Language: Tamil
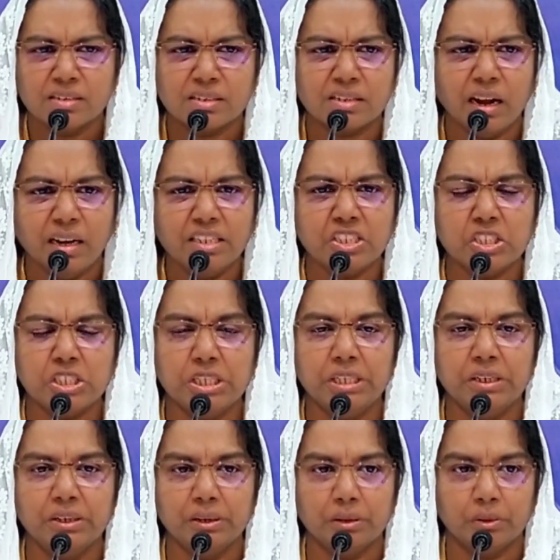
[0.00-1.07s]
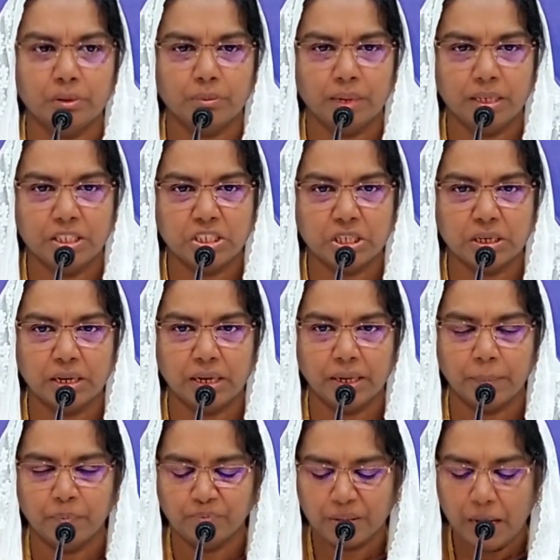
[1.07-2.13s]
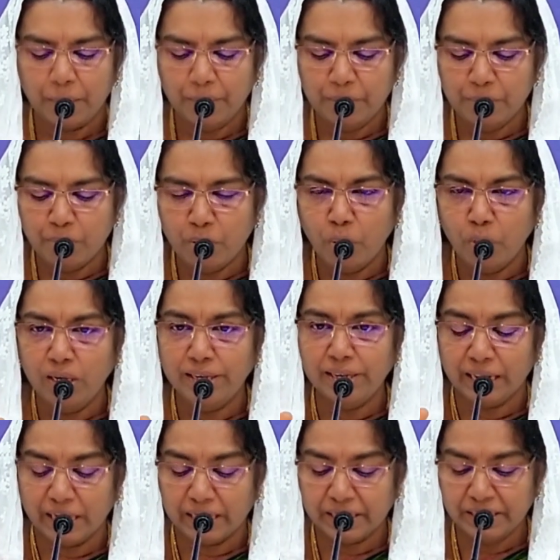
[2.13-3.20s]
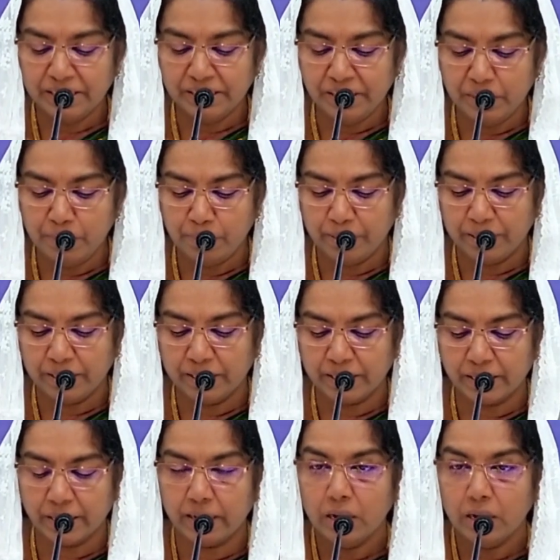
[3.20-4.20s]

சாட்சி இடுகிற ஒரு மனுஷனாய் அப்படி போல்ட அறிக்கை பண்ணுகிற